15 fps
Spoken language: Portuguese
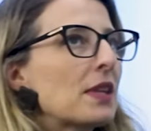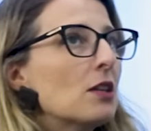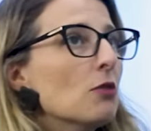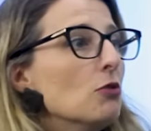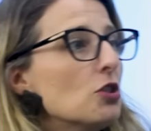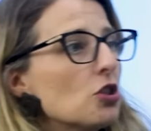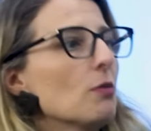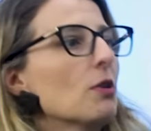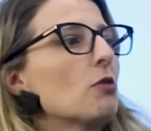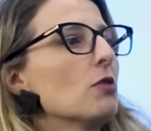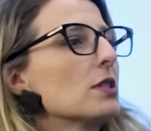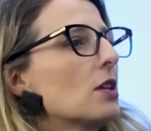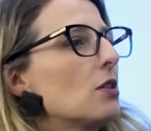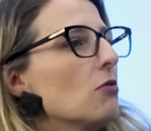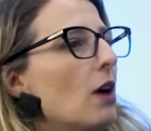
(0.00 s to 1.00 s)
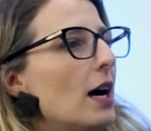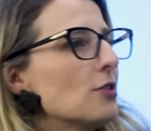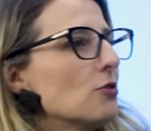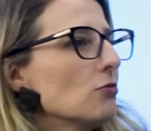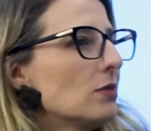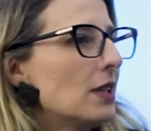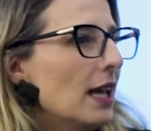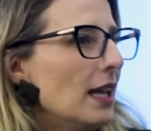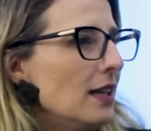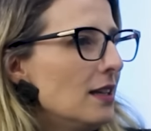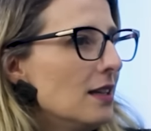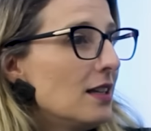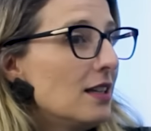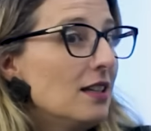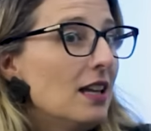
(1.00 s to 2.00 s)
Então, isso é uma coisa que o rádio
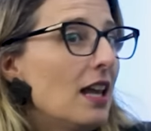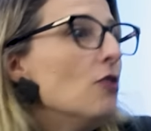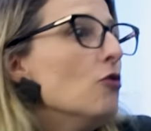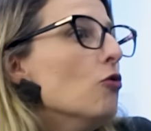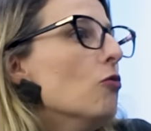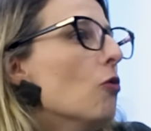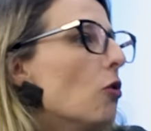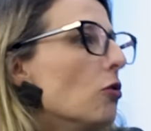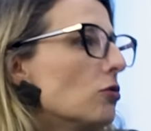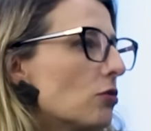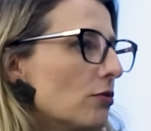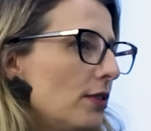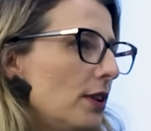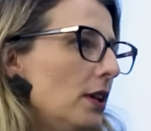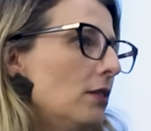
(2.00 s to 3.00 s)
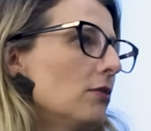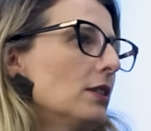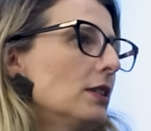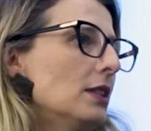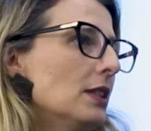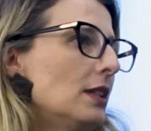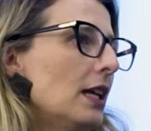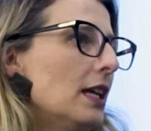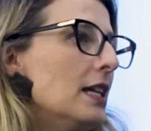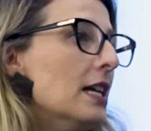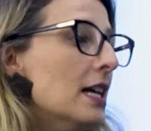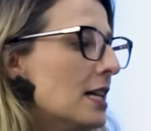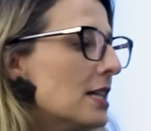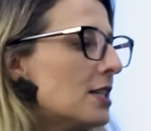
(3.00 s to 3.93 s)
tem, que nenhum outro veículo ainda tem.